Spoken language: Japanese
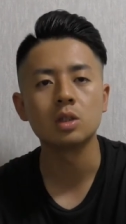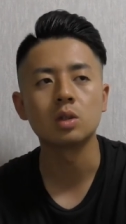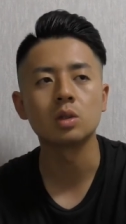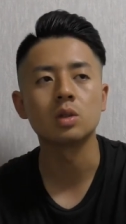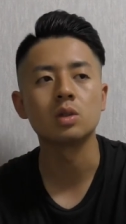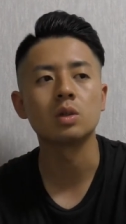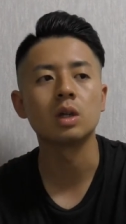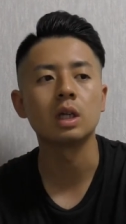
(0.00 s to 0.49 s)
ちょっ
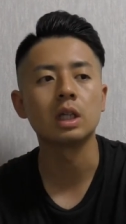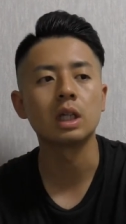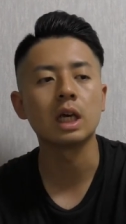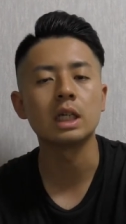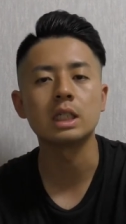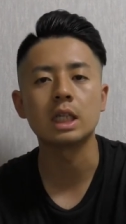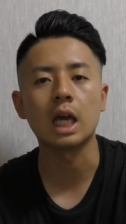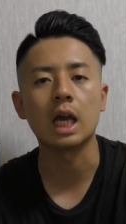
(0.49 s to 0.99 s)
とそれに
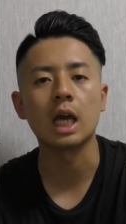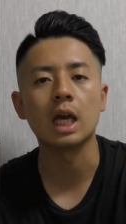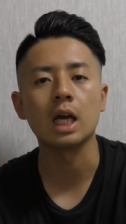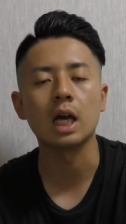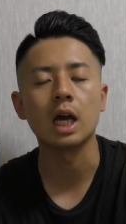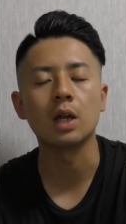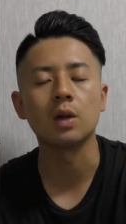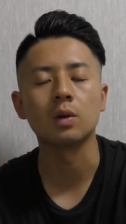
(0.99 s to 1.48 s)
対して、
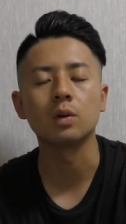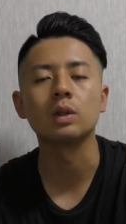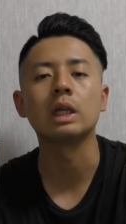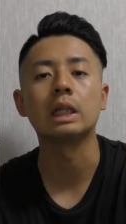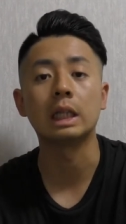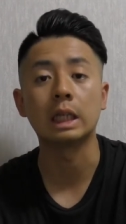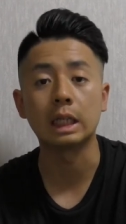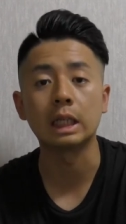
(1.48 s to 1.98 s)
あの、
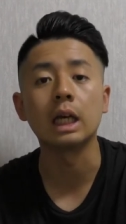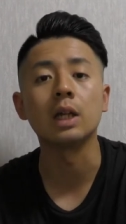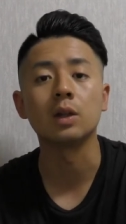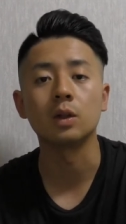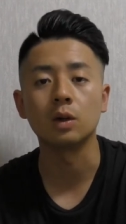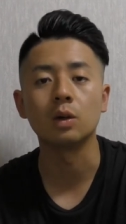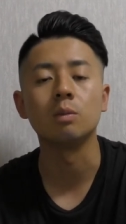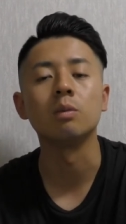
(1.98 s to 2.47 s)
答えていきたい
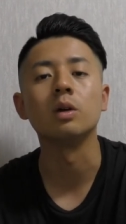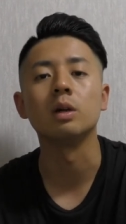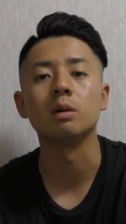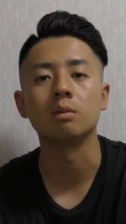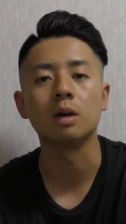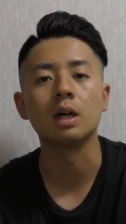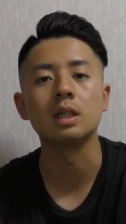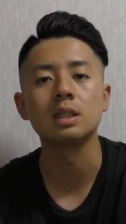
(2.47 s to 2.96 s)
と思い
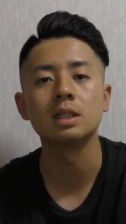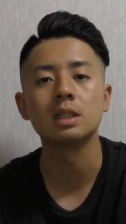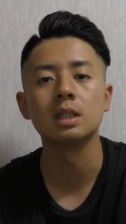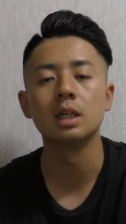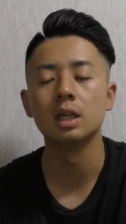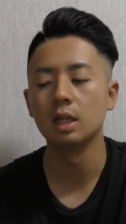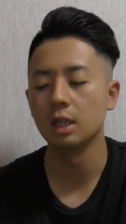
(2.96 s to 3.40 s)
ます。